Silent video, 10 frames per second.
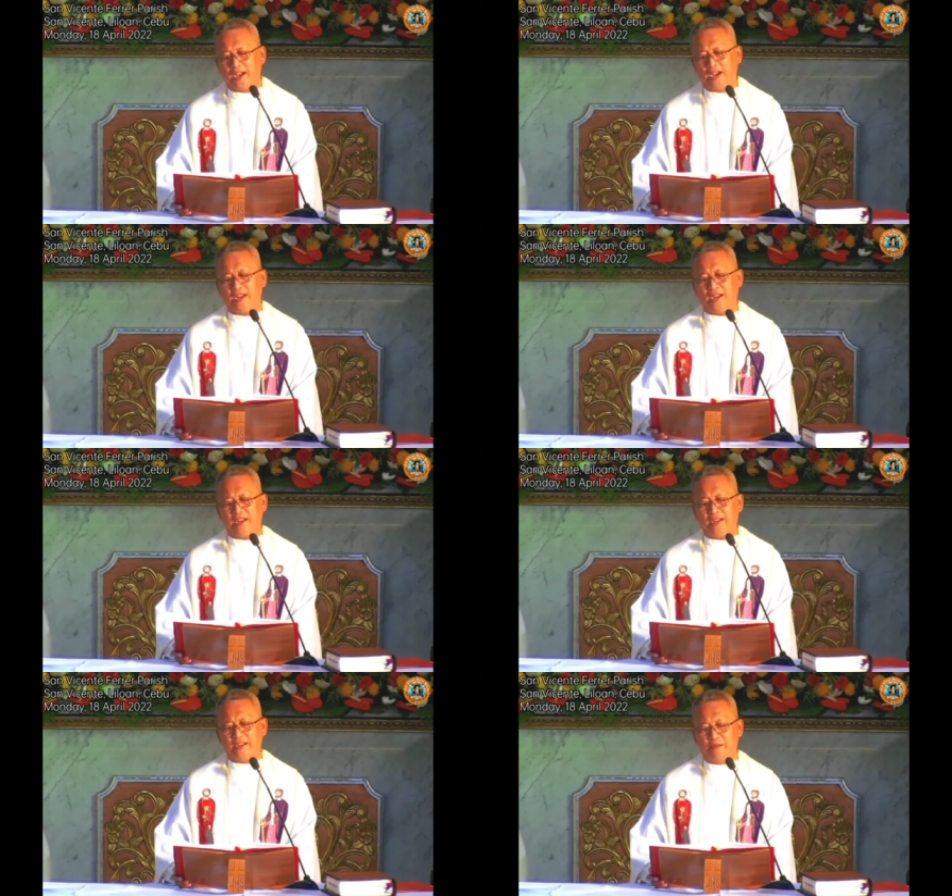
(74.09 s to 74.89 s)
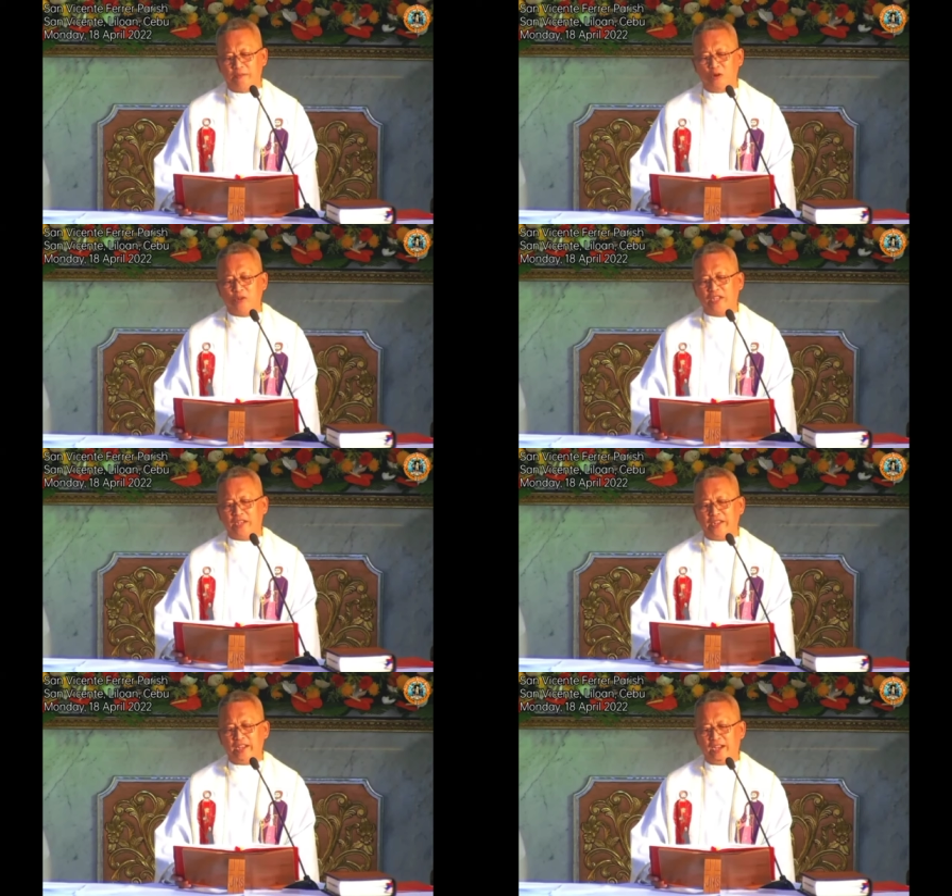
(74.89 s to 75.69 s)
kinahanglan
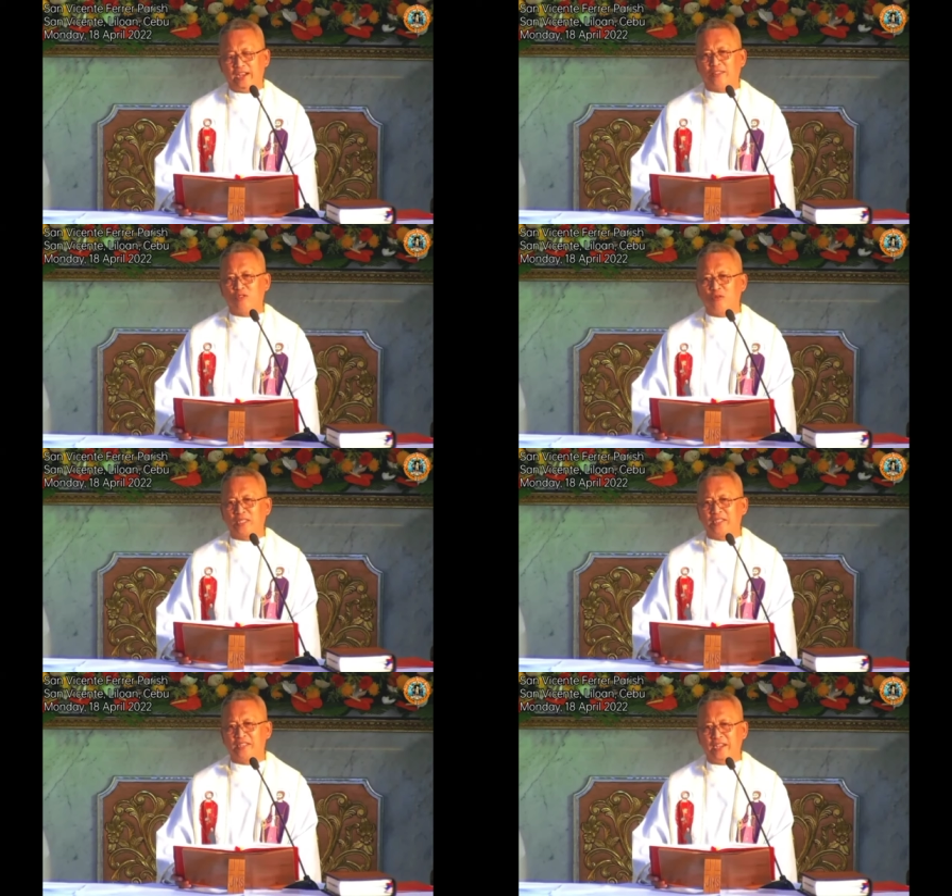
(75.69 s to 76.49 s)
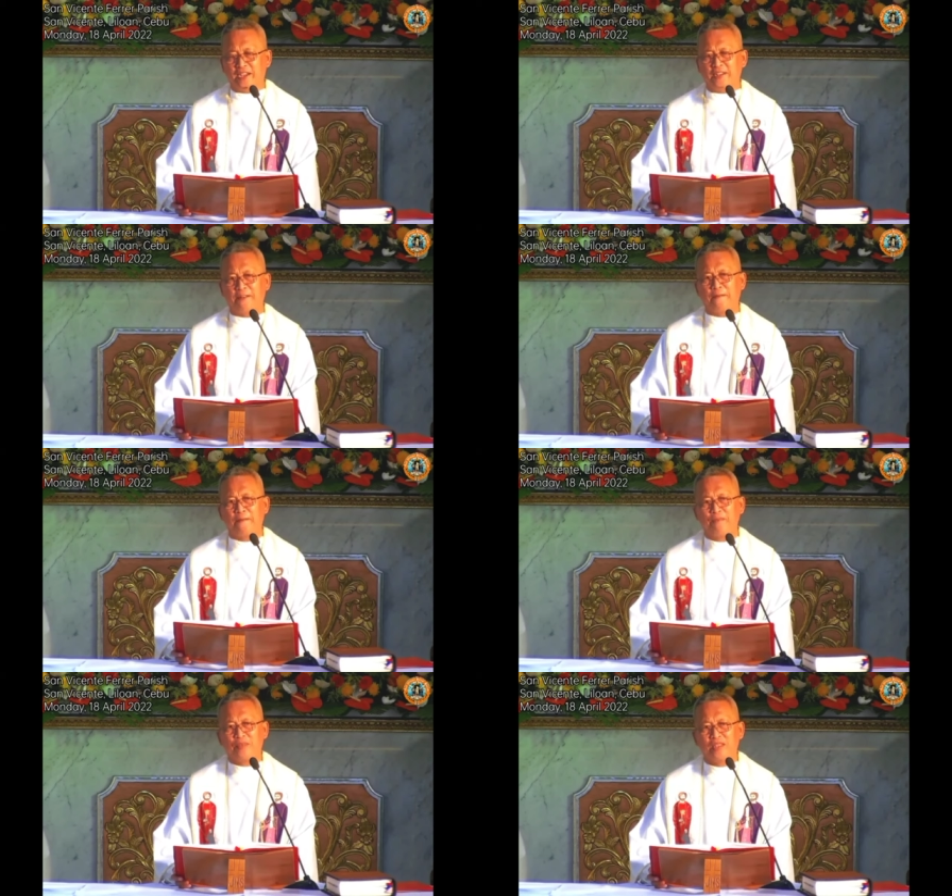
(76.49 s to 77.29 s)
mausad ni ang atong basihan